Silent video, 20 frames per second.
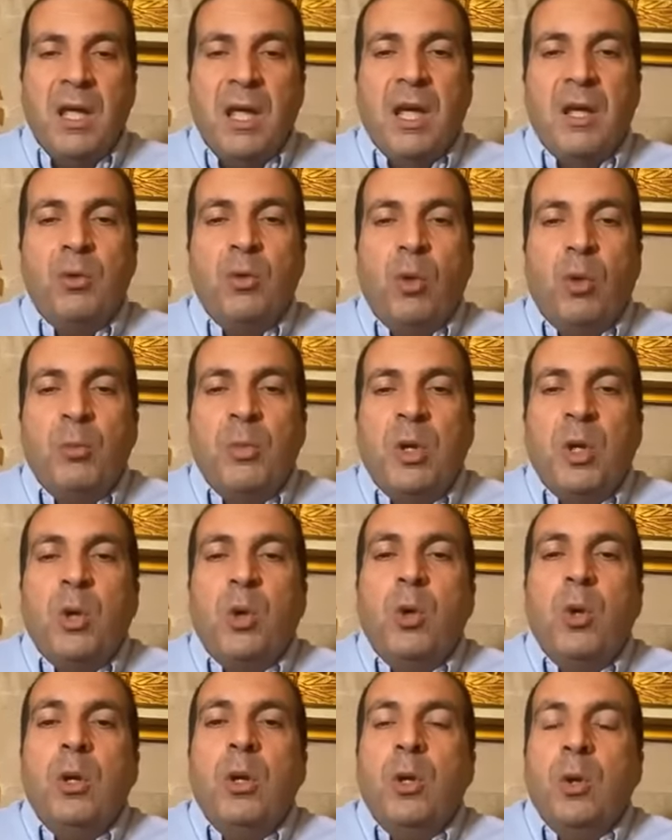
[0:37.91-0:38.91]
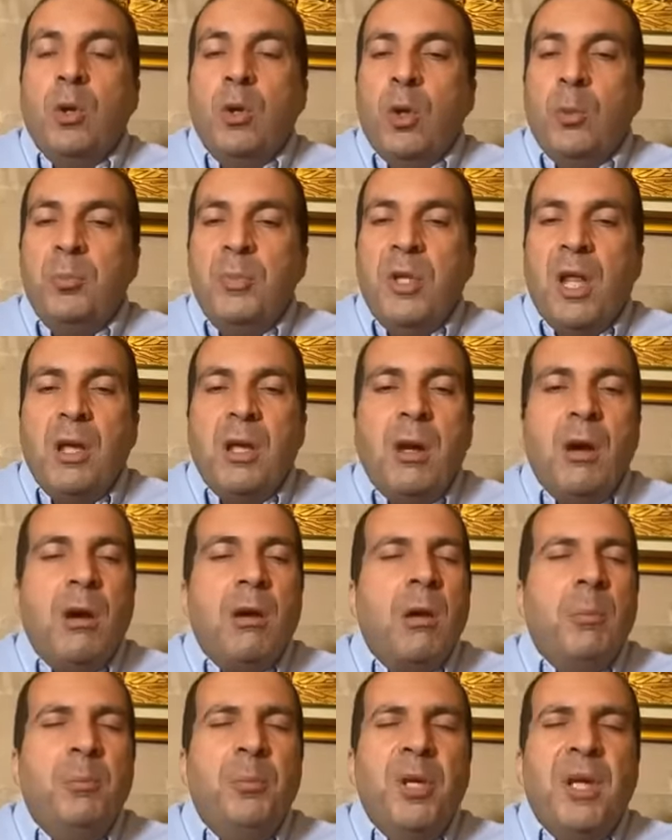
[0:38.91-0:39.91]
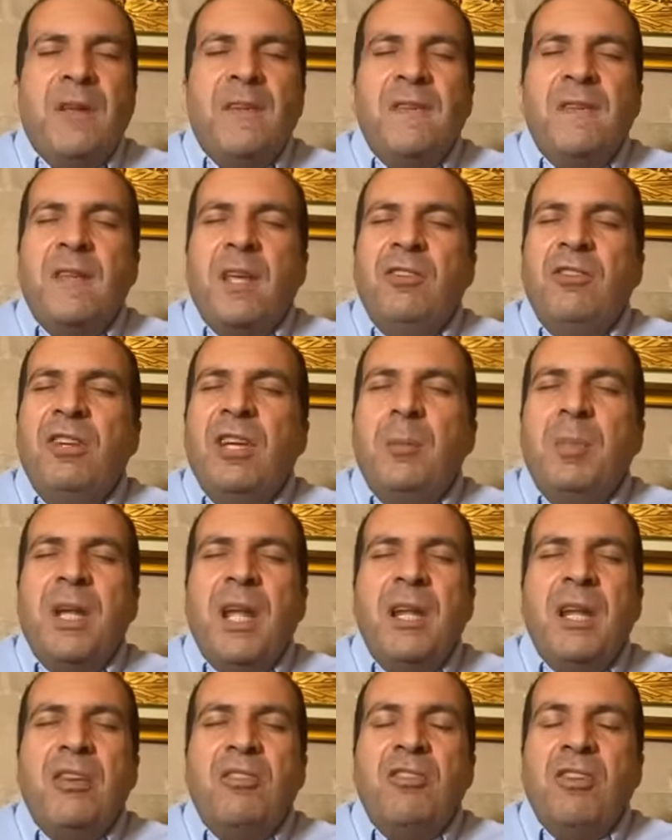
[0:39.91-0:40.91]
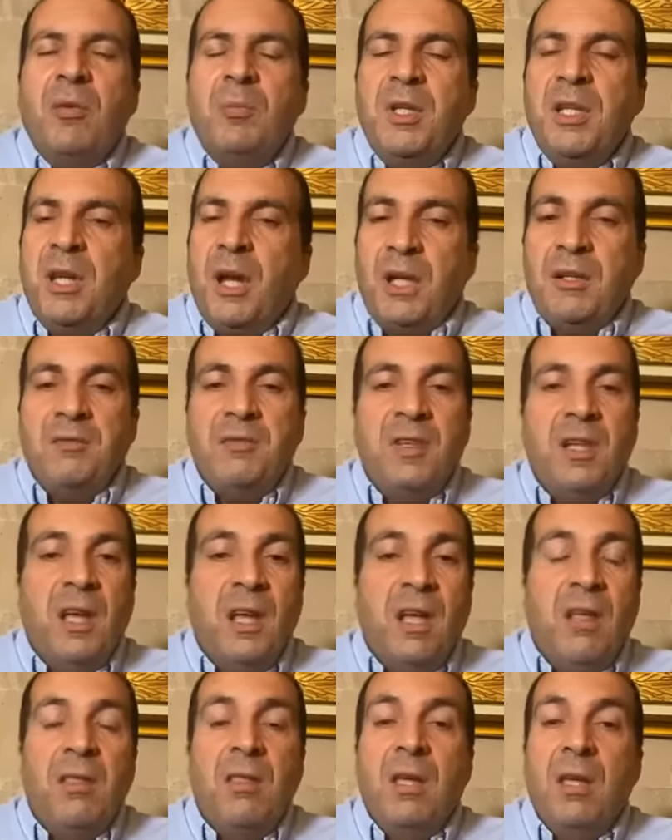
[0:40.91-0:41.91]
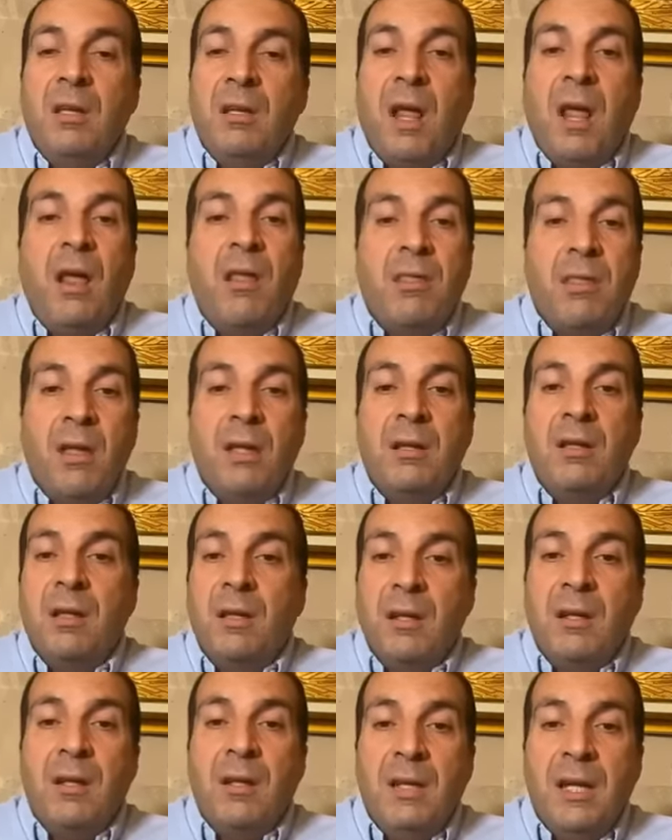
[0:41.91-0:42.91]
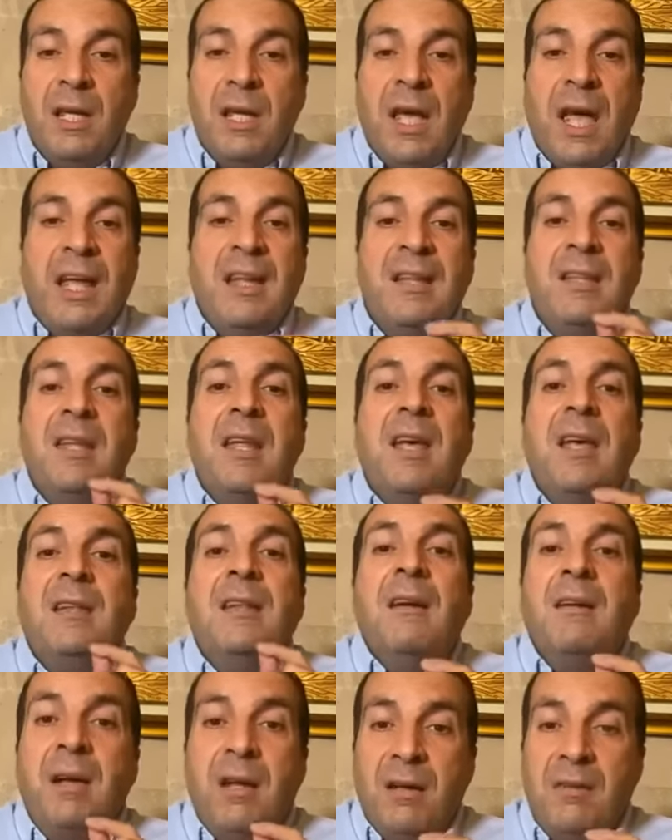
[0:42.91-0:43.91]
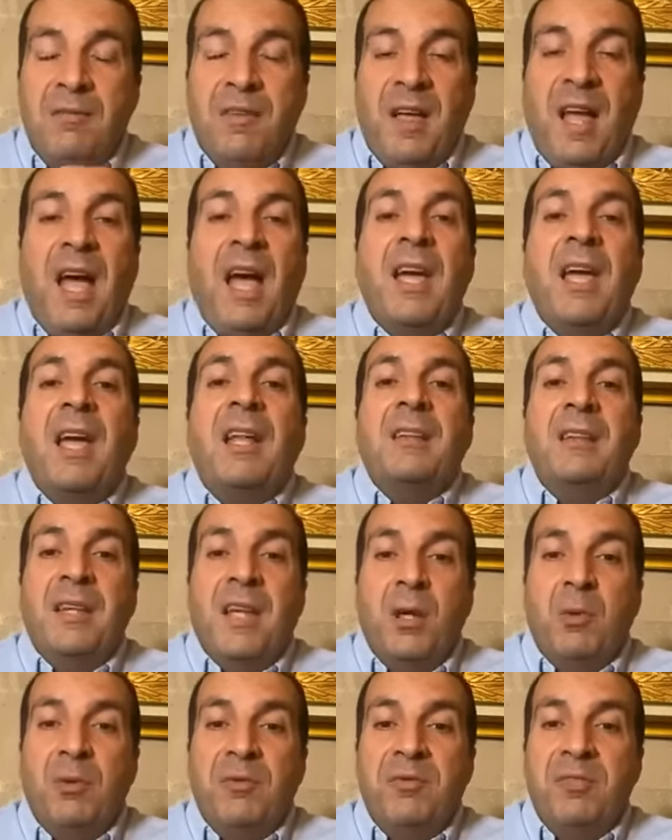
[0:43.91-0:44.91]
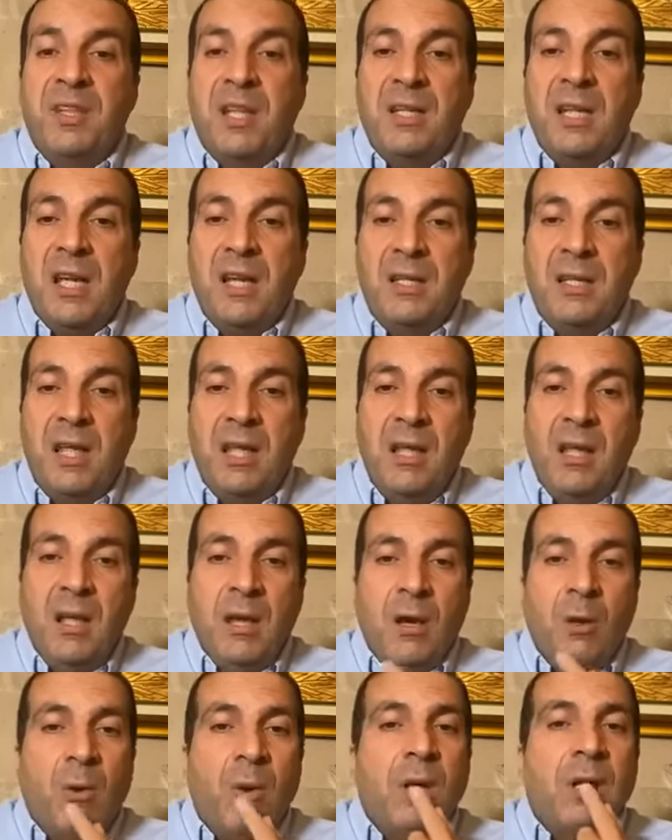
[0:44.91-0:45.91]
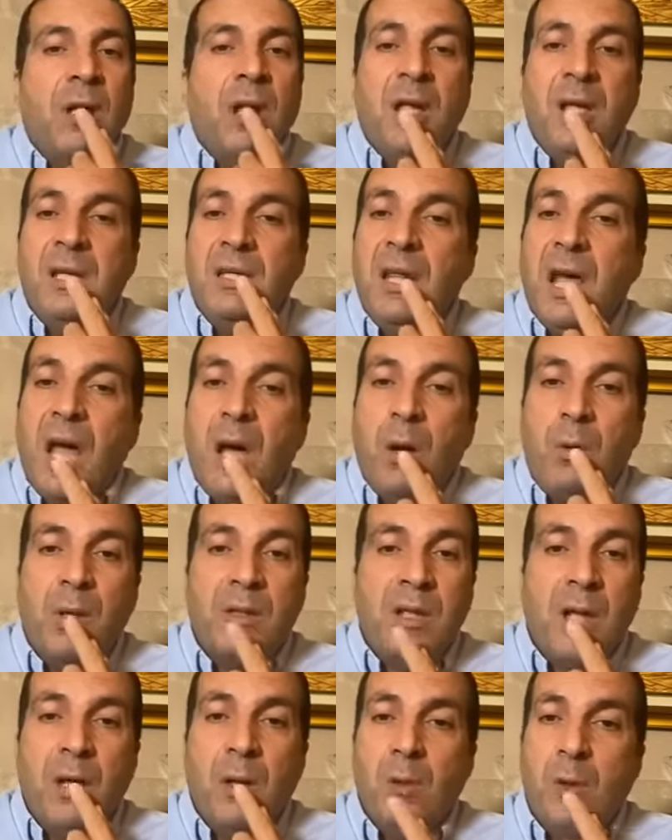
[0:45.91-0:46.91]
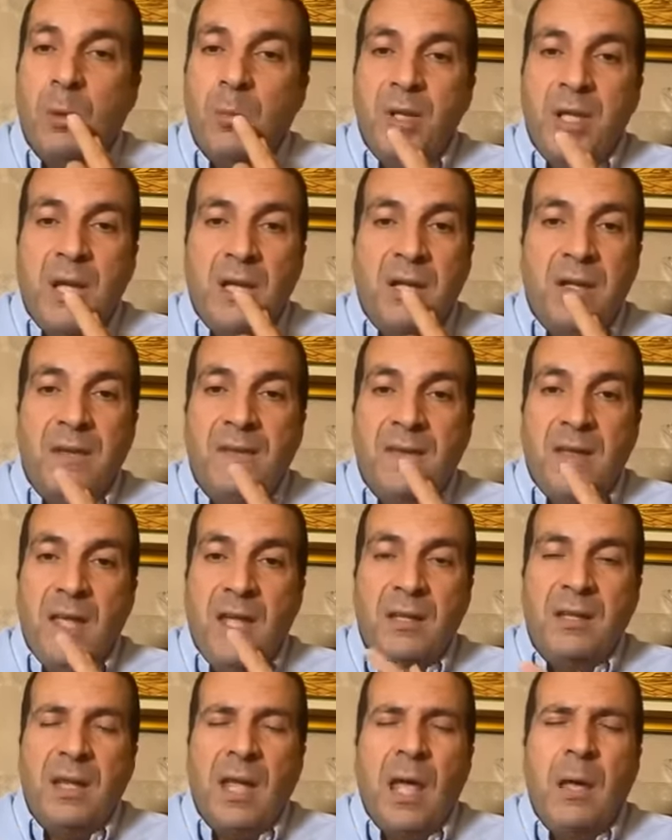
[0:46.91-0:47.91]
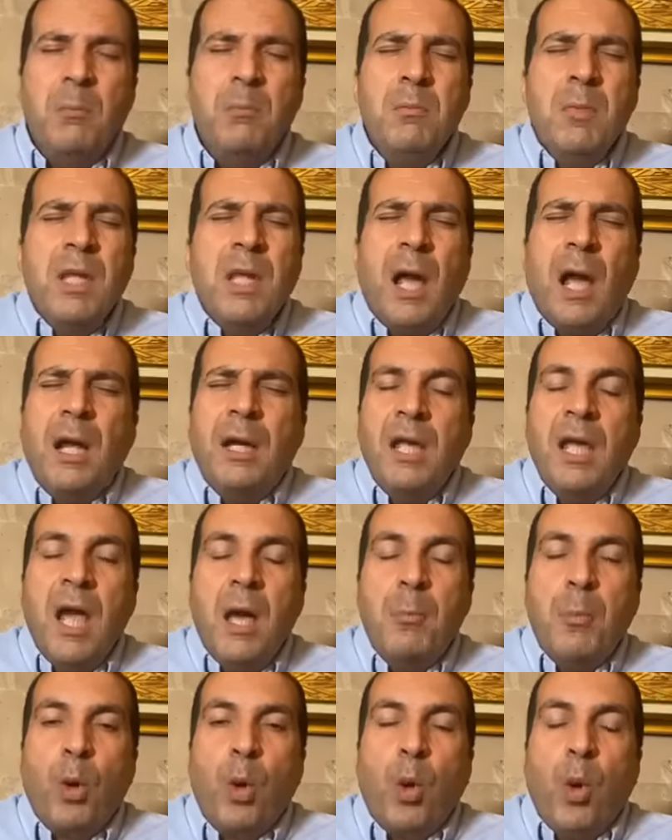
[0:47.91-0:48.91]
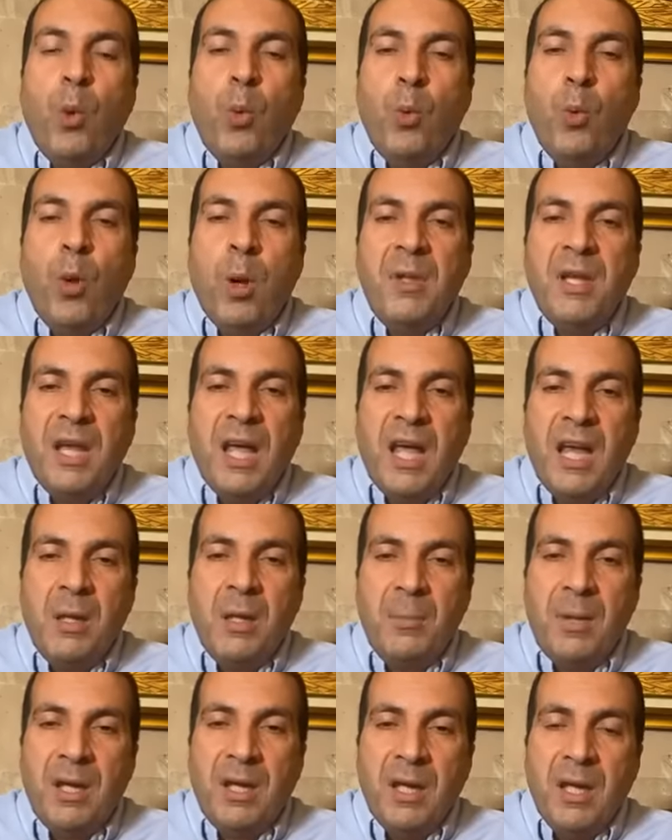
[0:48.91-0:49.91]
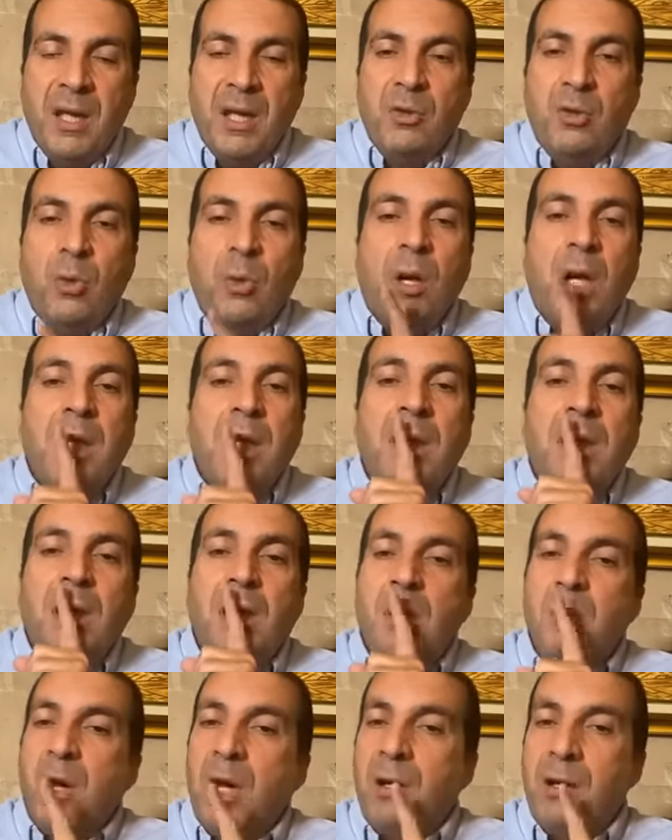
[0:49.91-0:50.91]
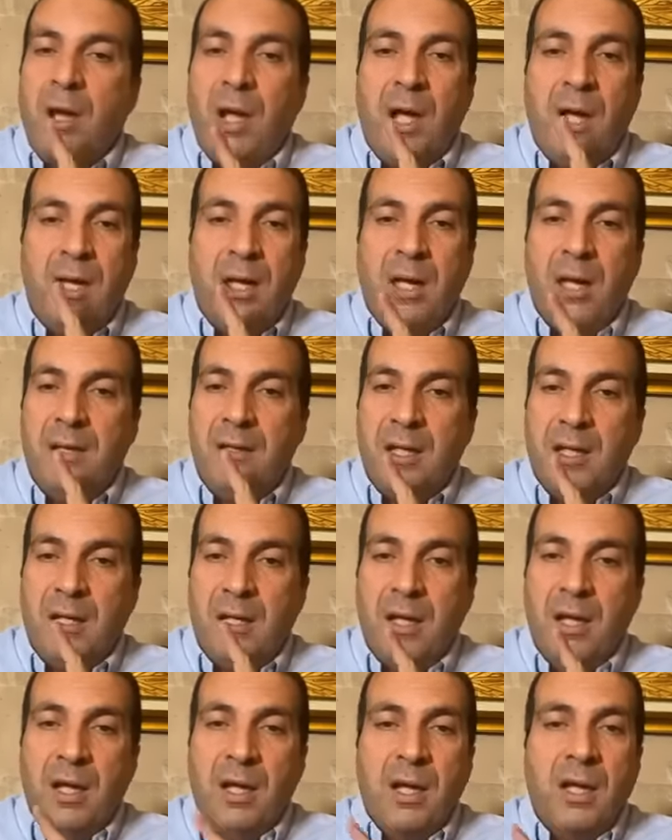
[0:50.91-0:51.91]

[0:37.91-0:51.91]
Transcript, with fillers: ادعو من كل قلوبنا يا رب يستجيب لنا جميعا في هذه اللحظات الغالية النادرة في حياتنا وفي تاريخنا والله دعوة تخرج من اللسان تأمن عليها بقوة من قلبك تغير مجرى حياتك